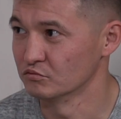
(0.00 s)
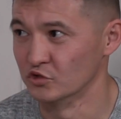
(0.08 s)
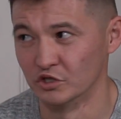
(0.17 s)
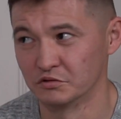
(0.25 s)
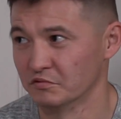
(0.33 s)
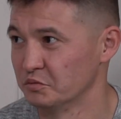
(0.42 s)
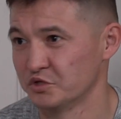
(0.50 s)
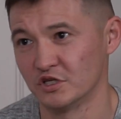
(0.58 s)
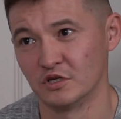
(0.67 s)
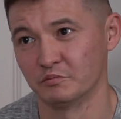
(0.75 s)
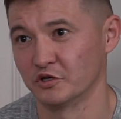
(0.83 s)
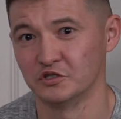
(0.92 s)
Нет, вообще
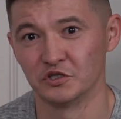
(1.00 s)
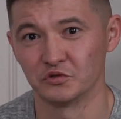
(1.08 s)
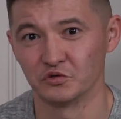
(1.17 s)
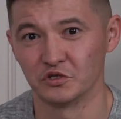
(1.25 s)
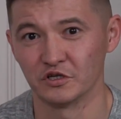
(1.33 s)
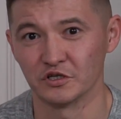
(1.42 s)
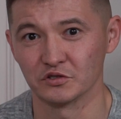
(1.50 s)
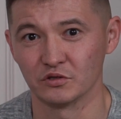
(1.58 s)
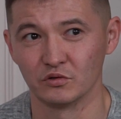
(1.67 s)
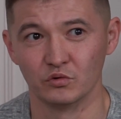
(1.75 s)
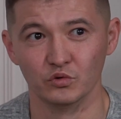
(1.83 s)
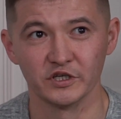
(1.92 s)
не поддерживаю ни
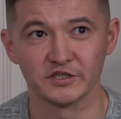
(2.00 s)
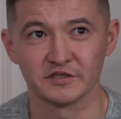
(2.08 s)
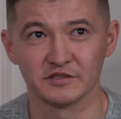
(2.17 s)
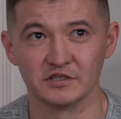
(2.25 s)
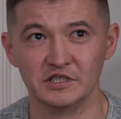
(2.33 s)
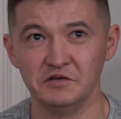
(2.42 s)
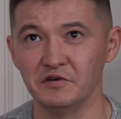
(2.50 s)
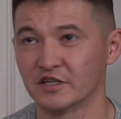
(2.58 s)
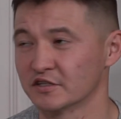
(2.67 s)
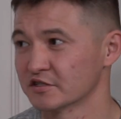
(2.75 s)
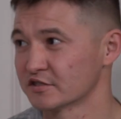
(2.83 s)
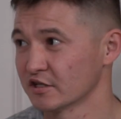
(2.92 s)
разу. У нас
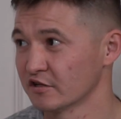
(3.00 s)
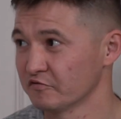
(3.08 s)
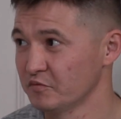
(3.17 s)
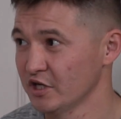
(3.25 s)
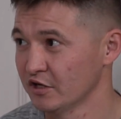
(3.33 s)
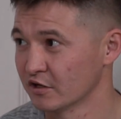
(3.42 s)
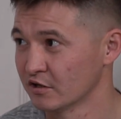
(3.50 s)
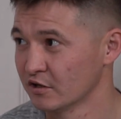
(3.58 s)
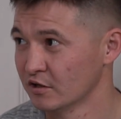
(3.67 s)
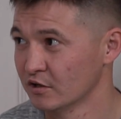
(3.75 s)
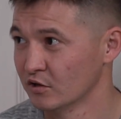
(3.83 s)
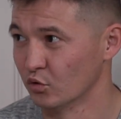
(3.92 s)
девятая страна в мире,
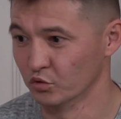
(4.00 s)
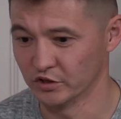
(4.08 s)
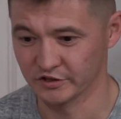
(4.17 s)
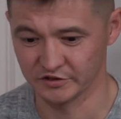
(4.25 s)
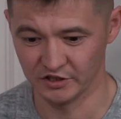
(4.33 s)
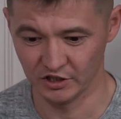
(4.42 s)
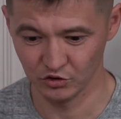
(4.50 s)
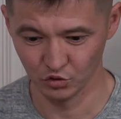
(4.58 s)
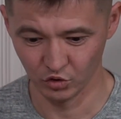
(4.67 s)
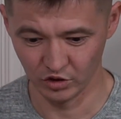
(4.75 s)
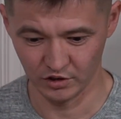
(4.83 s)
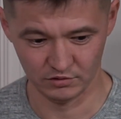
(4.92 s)
у нас
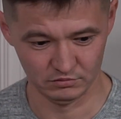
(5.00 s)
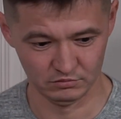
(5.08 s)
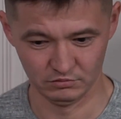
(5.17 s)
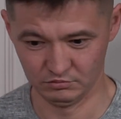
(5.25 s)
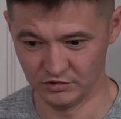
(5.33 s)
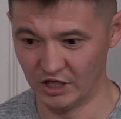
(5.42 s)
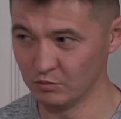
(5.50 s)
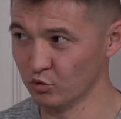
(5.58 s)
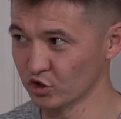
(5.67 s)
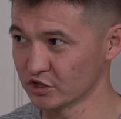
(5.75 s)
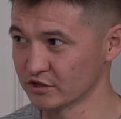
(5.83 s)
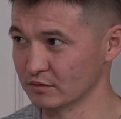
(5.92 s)
территория, дай
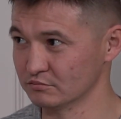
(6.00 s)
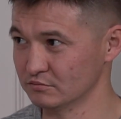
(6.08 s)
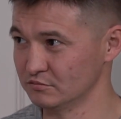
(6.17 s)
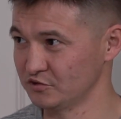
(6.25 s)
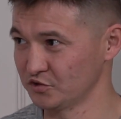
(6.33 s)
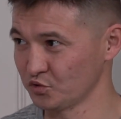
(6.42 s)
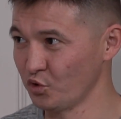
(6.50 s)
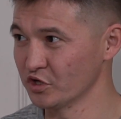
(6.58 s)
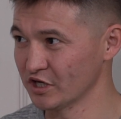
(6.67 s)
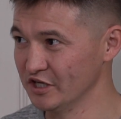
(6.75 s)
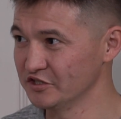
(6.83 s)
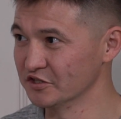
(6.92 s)
боже, там
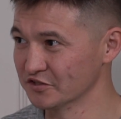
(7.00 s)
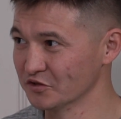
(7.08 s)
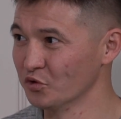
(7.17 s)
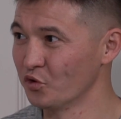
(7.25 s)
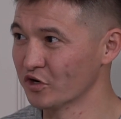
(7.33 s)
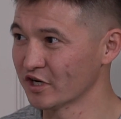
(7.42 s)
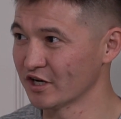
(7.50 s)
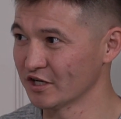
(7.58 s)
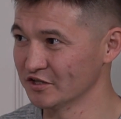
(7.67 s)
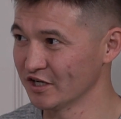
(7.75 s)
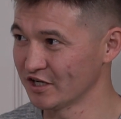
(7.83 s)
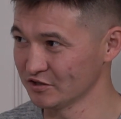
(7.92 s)
сколько лететь с одного
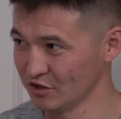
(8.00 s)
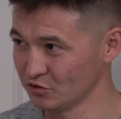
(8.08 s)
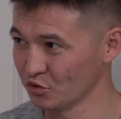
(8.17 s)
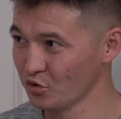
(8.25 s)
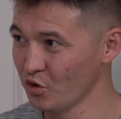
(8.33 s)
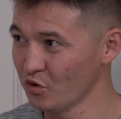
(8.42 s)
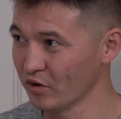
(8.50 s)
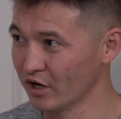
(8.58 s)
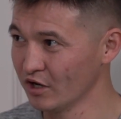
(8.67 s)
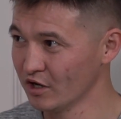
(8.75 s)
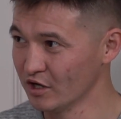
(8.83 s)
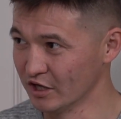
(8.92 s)
края до, до
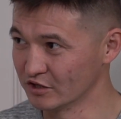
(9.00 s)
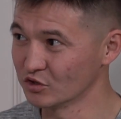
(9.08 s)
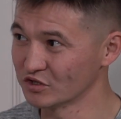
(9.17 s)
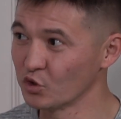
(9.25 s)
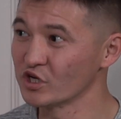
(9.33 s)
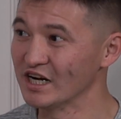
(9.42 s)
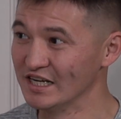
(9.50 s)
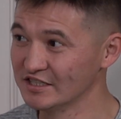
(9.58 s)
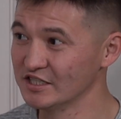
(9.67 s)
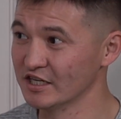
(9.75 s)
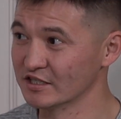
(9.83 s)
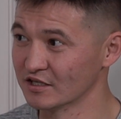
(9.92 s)
другого, это только
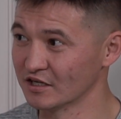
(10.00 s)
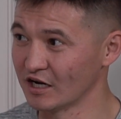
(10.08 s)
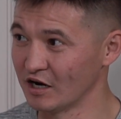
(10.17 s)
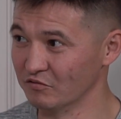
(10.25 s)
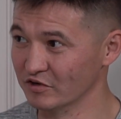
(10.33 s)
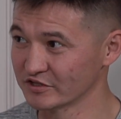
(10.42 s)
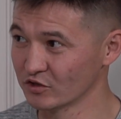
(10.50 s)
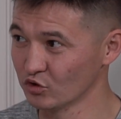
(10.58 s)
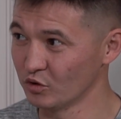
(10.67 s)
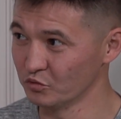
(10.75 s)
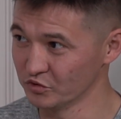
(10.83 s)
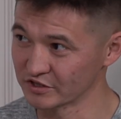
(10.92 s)
лететь. А в
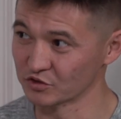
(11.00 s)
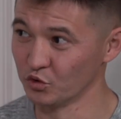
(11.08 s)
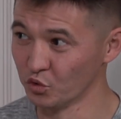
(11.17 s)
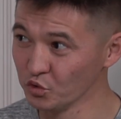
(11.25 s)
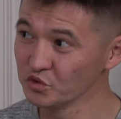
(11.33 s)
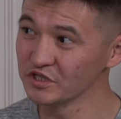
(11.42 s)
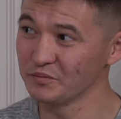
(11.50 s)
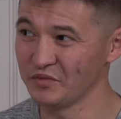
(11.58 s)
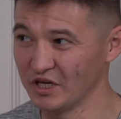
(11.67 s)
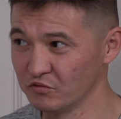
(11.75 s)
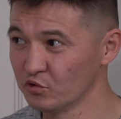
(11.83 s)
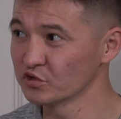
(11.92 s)
основном у нас грузы,
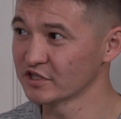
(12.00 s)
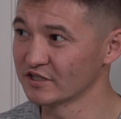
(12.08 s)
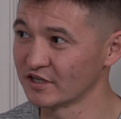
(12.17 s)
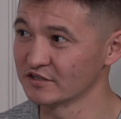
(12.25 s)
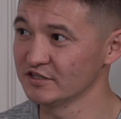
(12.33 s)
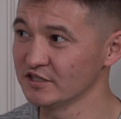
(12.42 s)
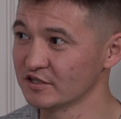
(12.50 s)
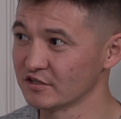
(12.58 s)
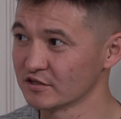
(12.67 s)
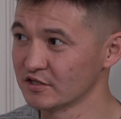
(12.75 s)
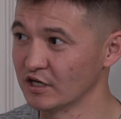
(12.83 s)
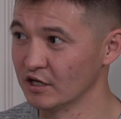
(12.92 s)
перевозки, транзиты и
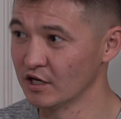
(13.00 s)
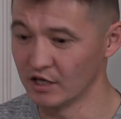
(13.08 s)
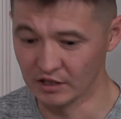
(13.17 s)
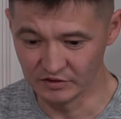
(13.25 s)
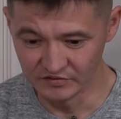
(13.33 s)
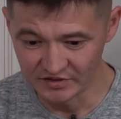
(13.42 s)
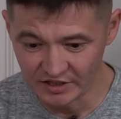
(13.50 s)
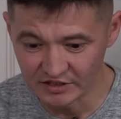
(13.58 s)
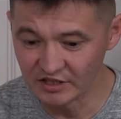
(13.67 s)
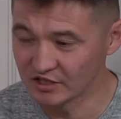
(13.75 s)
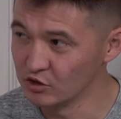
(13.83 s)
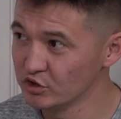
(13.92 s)
так далее. Все
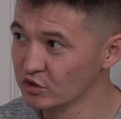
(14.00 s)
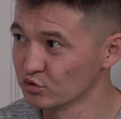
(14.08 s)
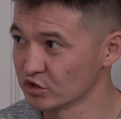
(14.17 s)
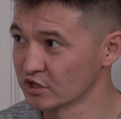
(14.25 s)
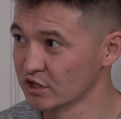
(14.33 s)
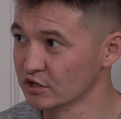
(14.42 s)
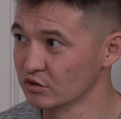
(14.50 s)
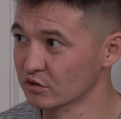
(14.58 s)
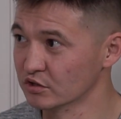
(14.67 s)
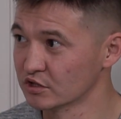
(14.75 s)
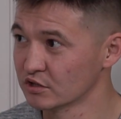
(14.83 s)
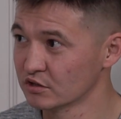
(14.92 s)
этих людей нужно
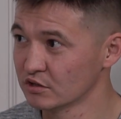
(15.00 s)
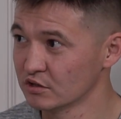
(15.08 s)
готовить.